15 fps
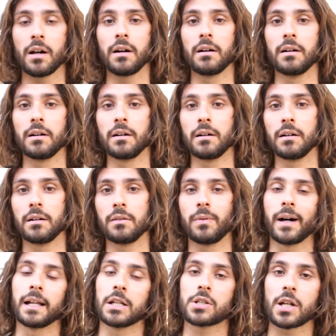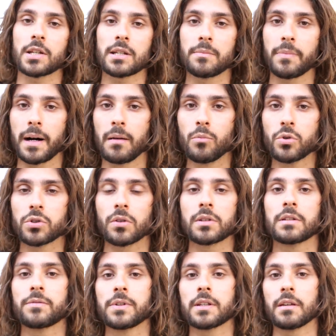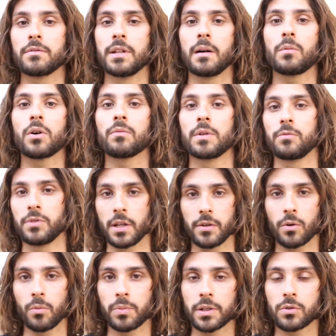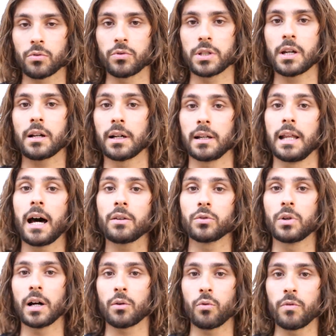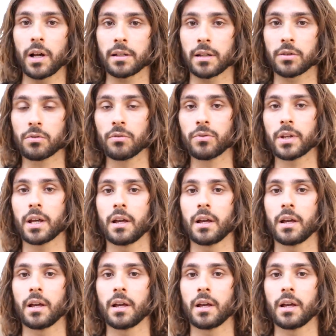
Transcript: Euh, bah, c'est pas un mot scientifique évidemment, mais vous avez compris ce que je veux dire, l'art de la conversation.